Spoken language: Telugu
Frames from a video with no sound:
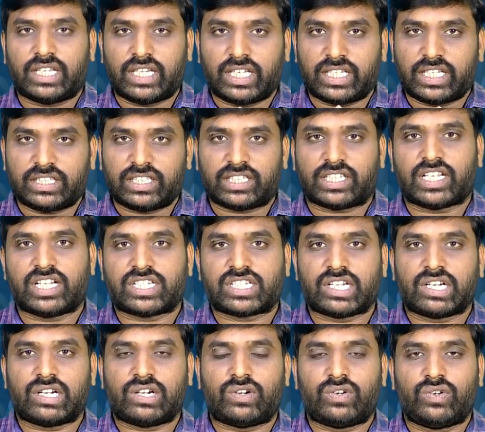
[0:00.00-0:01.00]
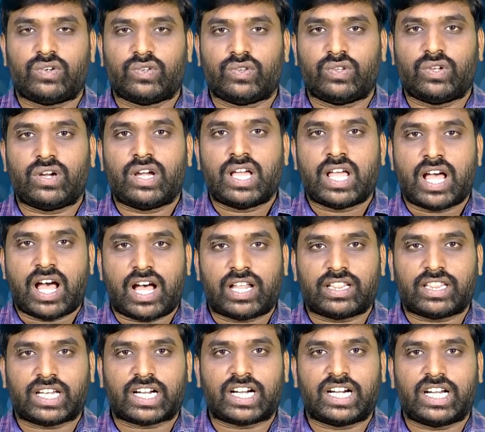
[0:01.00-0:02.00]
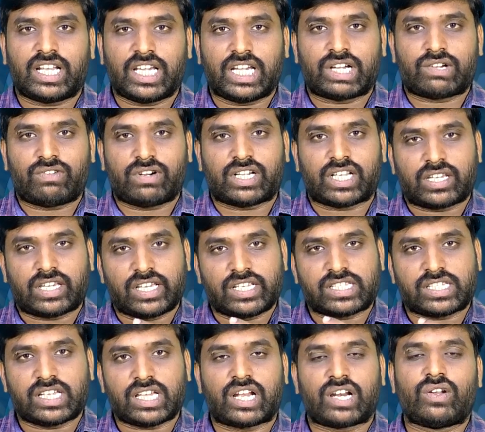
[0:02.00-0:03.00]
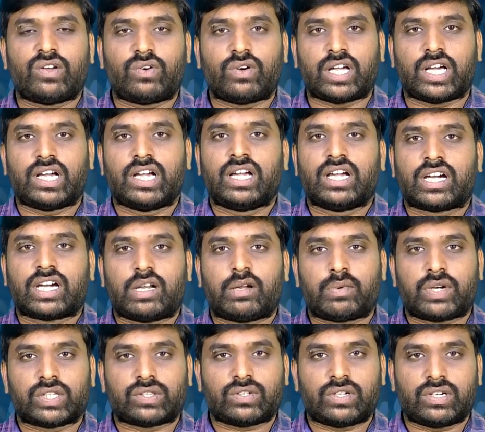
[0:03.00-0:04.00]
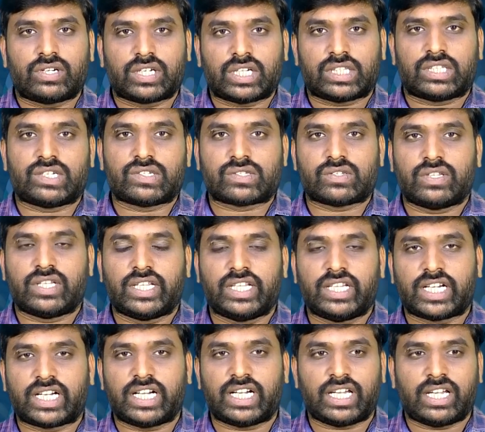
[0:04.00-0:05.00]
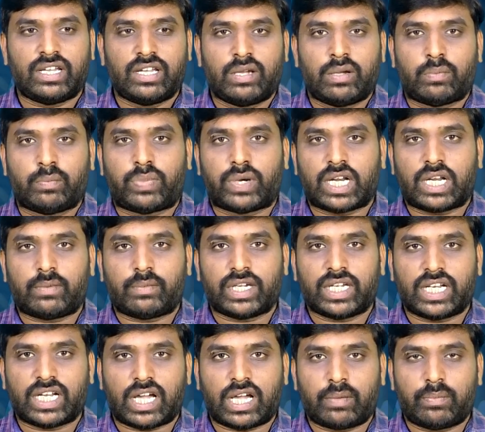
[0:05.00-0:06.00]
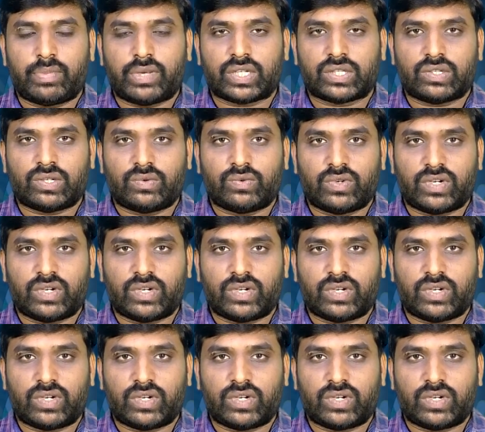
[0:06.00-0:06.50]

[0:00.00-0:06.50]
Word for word: ఏదైతే టెన్షన్గా ఉంటుందో అంతకంటే ఎక్కువ కేసీఆర్లో కూడా కనబడుతున్నట్టుగా తెలుస్తుంది ఎందుకంటే బలమైన అభ్యర్థులు